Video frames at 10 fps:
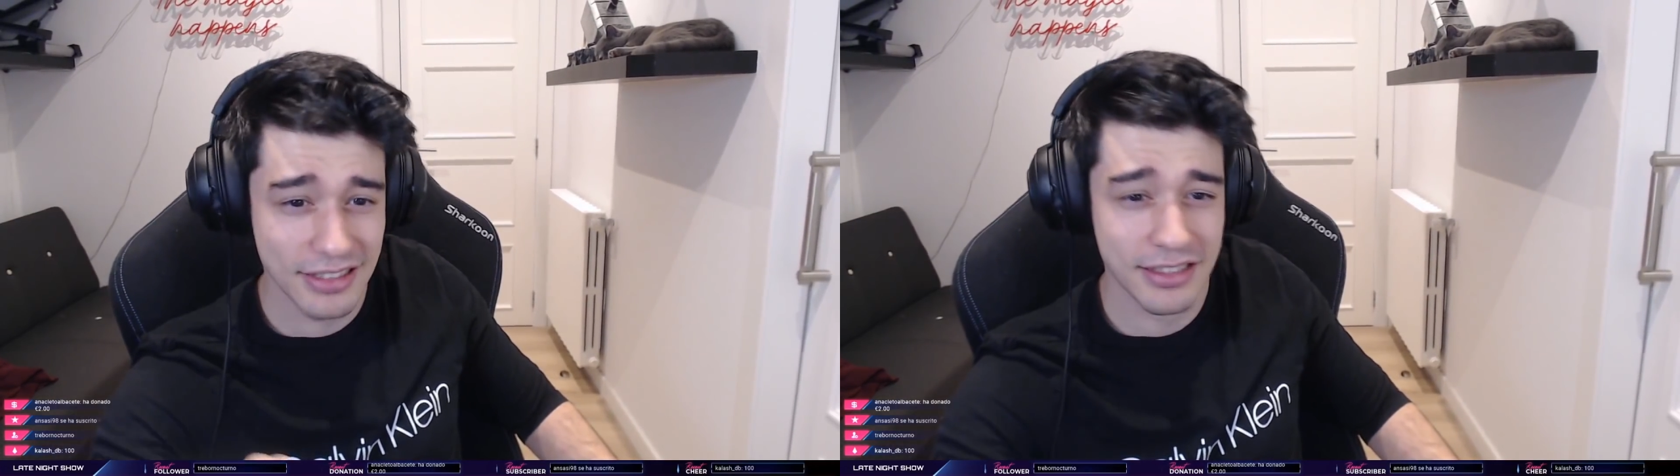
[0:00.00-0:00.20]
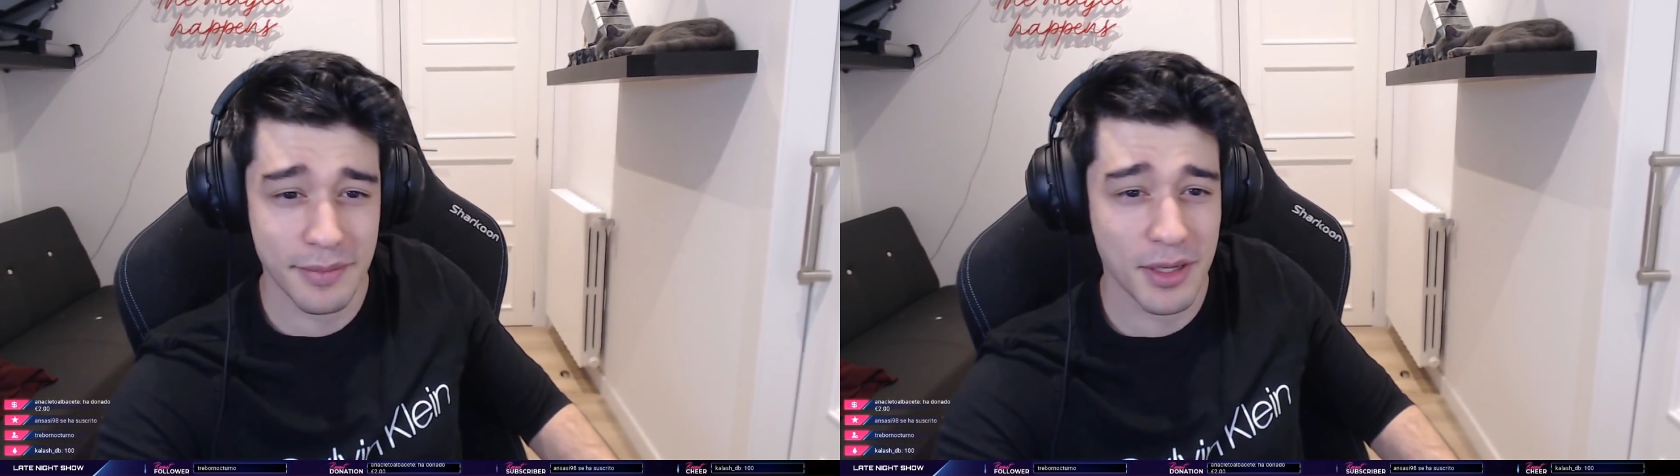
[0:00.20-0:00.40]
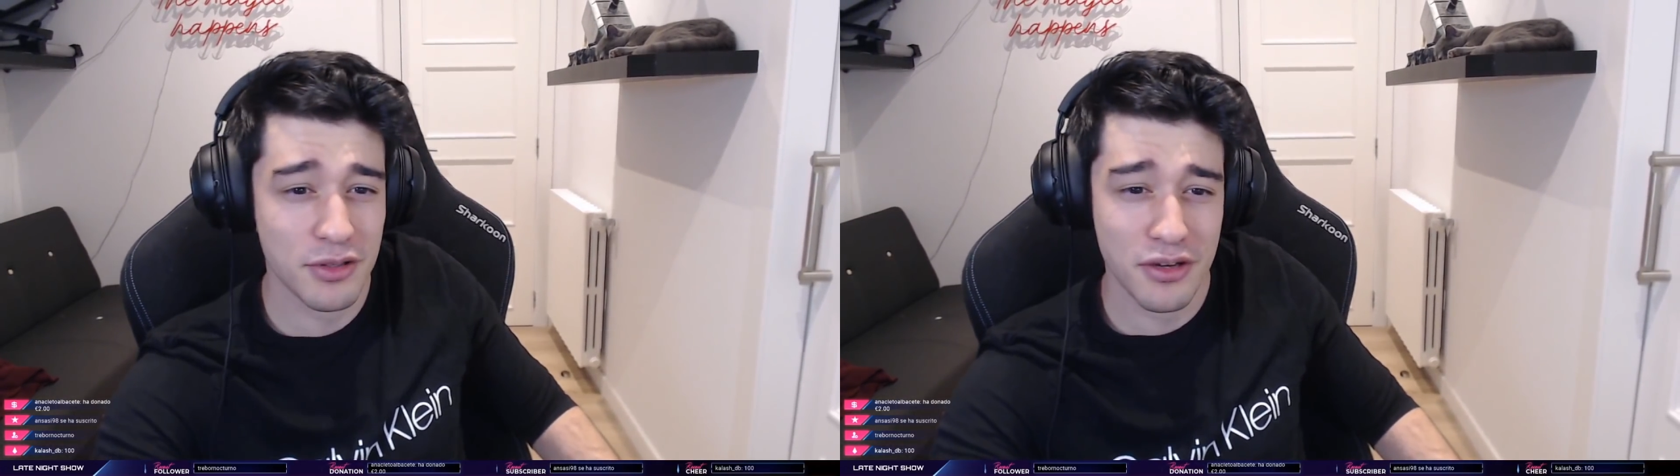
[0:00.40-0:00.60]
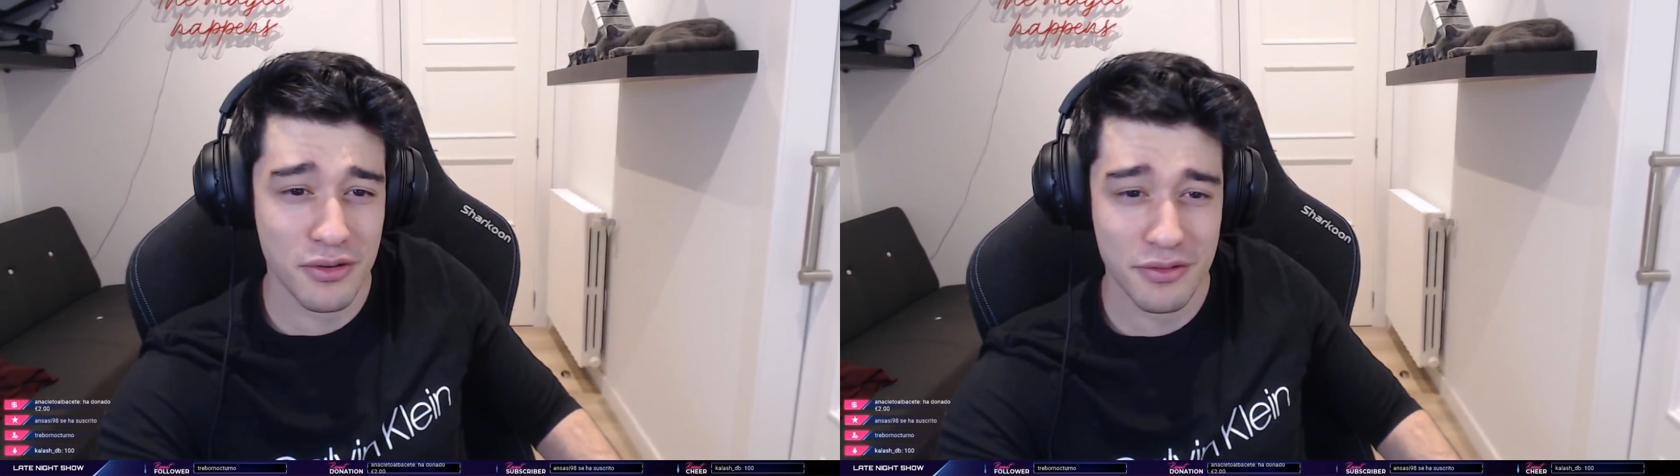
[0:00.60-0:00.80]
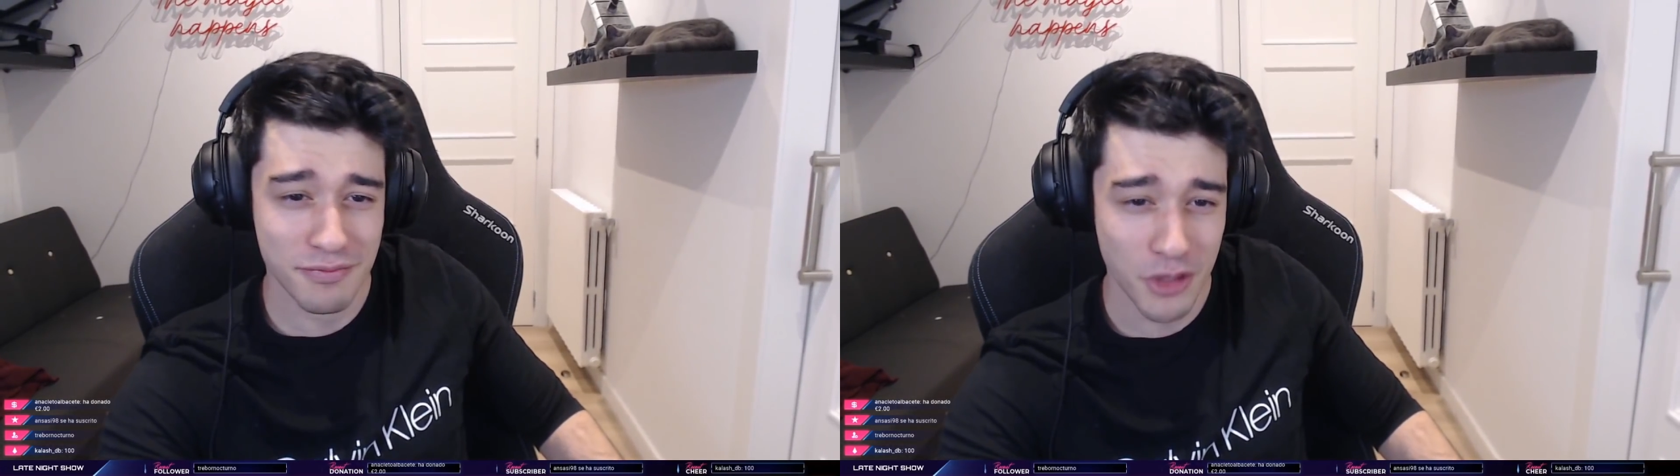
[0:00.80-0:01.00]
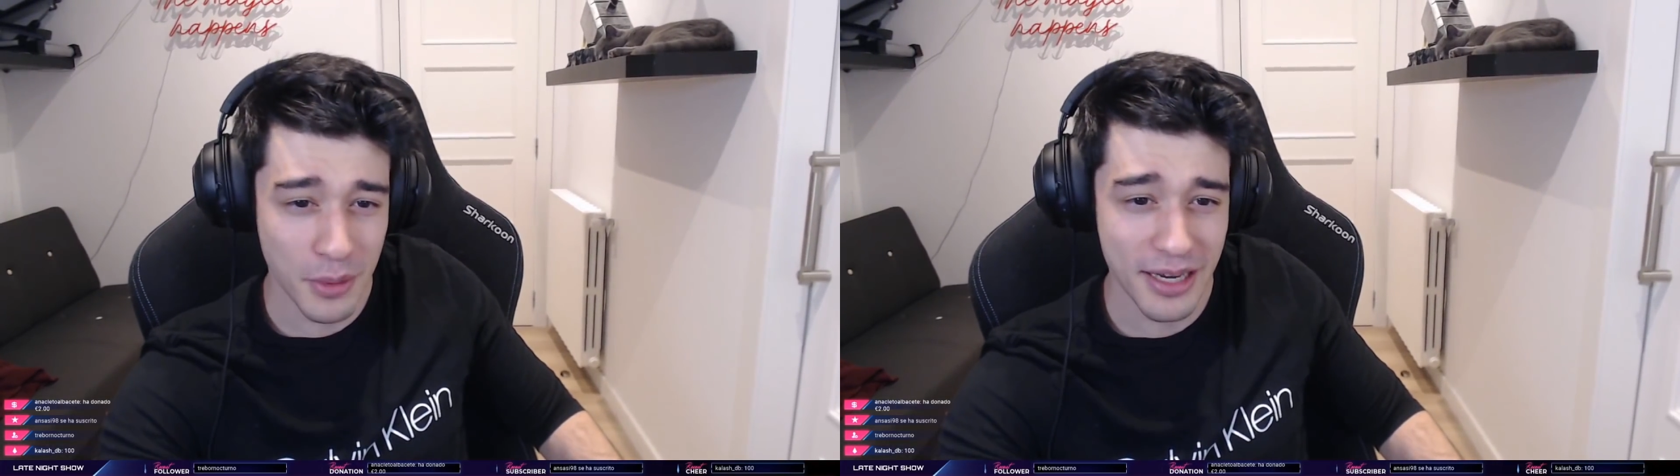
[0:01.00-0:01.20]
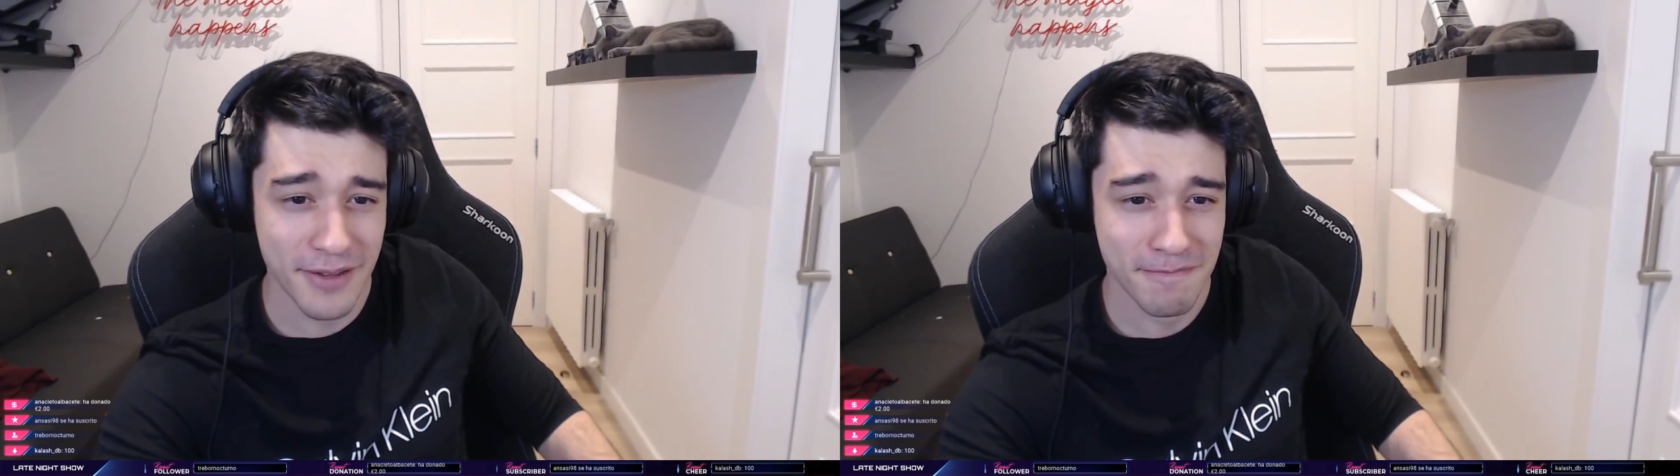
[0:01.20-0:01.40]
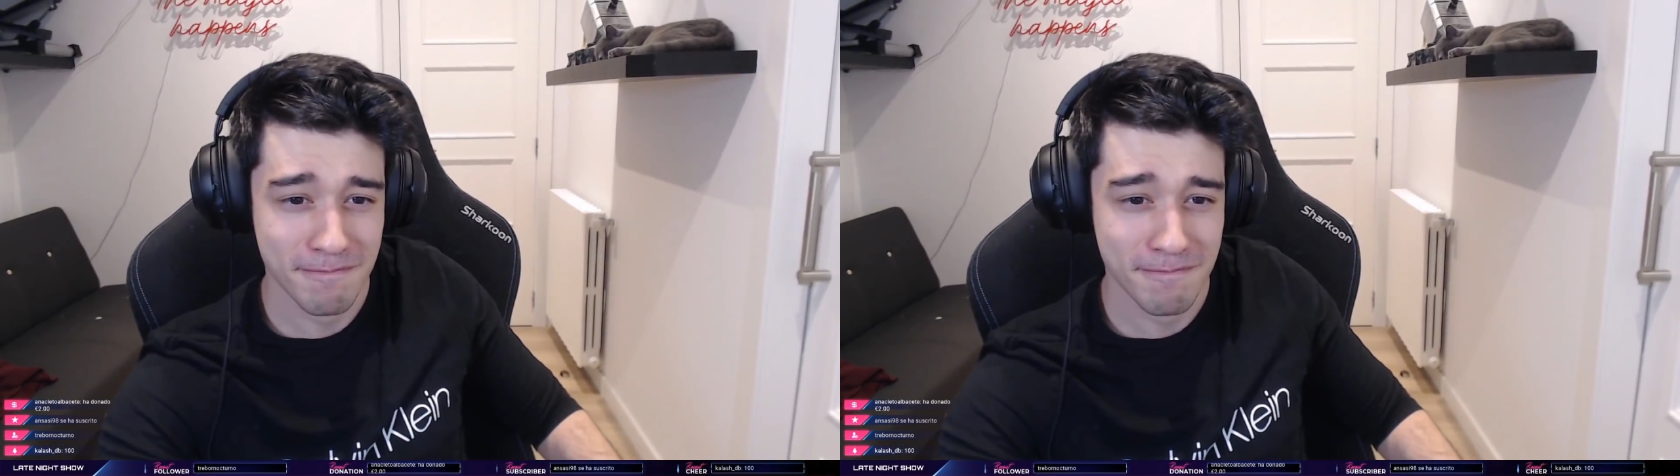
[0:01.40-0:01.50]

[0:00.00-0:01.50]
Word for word: y ese temario ya no, no vale.